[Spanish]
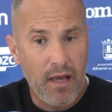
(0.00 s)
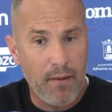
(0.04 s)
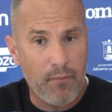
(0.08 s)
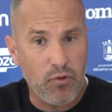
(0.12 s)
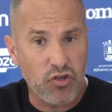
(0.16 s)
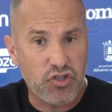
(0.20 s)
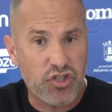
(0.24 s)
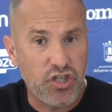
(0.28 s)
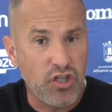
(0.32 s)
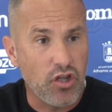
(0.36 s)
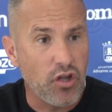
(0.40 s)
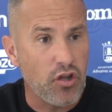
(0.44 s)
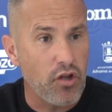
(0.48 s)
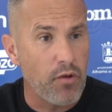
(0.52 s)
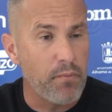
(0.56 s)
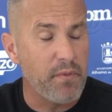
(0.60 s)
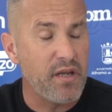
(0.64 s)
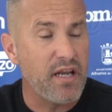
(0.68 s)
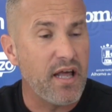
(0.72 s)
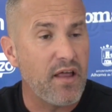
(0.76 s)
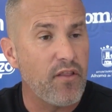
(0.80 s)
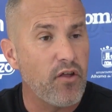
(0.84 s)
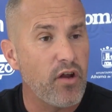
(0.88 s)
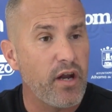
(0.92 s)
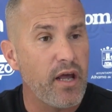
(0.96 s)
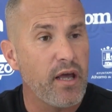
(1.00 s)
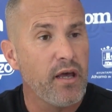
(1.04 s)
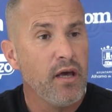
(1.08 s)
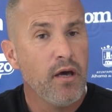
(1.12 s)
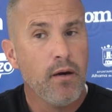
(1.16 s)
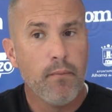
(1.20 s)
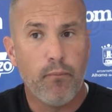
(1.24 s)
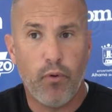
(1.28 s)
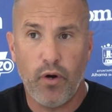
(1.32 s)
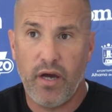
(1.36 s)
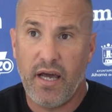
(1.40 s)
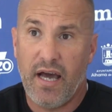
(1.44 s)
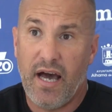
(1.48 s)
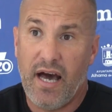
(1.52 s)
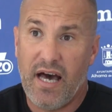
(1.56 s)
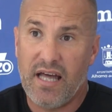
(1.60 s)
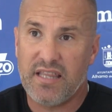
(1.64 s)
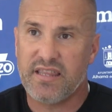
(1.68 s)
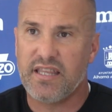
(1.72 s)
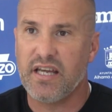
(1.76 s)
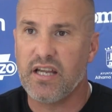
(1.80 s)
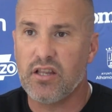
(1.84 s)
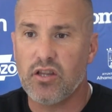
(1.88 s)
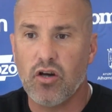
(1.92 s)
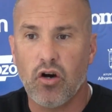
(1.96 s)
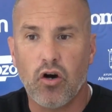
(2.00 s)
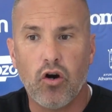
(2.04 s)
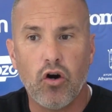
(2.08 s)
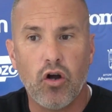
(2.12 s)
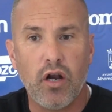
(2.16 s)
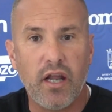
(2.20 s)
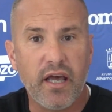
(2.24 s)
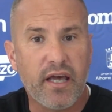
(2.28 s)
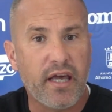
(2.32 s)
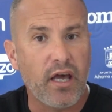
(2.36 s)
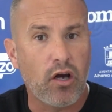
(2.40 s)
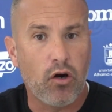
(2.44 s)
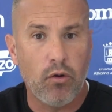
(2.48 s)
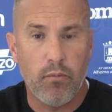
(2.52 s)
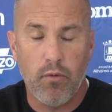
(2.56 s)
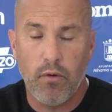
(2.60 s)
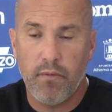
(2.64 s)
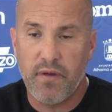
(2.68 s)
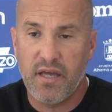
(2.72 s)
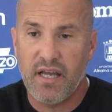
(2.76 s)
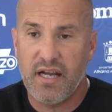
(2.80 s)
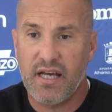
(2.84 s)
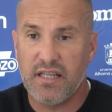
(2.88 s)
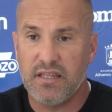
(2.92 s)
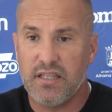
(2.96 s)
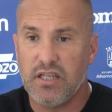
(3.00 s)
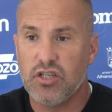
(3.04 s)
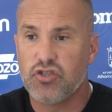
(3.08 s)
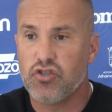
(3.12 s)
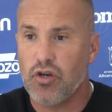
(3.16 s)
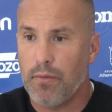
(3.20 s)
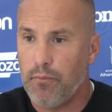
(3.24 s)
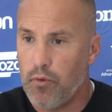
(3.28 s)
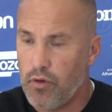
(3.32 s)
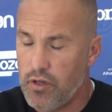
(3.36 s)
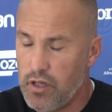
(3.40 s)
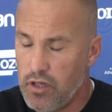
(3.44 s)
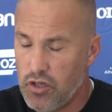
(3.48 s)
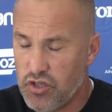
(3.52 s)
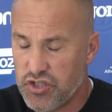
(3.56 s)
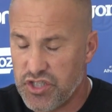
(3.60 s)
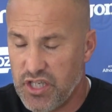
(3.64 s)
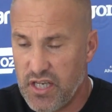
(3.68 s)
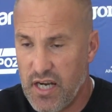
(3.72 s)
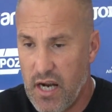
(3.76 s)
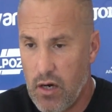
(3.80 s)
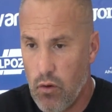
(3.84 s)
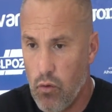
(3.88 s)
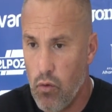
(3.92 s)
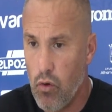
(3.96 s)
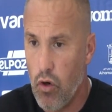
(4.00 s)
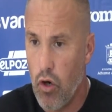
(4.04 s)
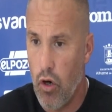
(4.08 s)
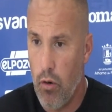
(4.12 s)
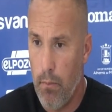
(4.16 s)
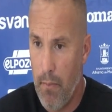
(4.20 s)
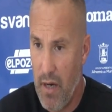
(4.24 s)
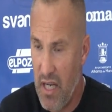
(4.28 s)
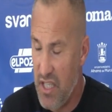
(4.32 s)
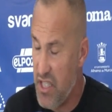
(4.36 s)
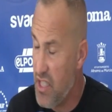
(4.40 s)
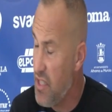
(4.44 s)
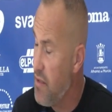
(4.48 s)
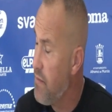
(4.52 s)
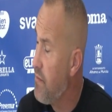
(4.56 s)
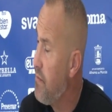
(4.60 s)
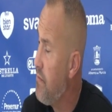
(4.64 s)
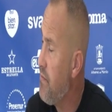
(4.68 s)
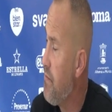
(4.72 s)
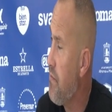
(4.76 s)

hemos sido dominadores, pues hacer dos goles que, como bien has dicho, ha podido ser algún gol más. Eh,